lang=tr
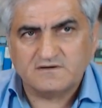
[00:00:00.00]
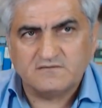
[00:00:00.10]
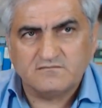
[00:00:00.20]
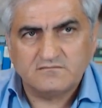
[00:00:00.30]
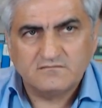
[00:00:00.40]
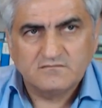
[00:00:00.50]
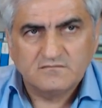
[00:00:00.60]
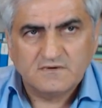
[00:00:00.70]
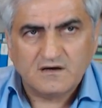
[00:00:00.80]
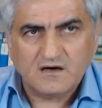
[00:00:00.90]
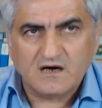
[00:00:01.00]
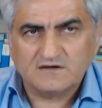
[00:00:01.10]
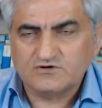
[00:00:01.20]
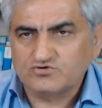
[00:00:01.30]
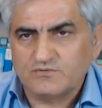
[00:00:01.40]
dedim
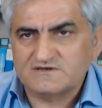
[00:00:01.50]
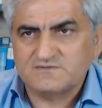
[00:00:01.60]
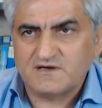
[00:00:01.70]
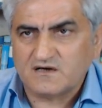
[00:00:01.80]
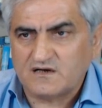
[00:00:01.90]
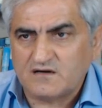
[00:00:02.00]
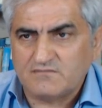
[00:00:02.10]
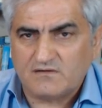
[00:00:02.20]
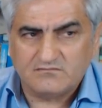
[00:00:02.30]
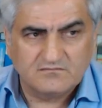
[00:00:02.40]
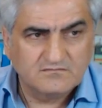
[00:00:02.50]
artık romatizma yakalanmam.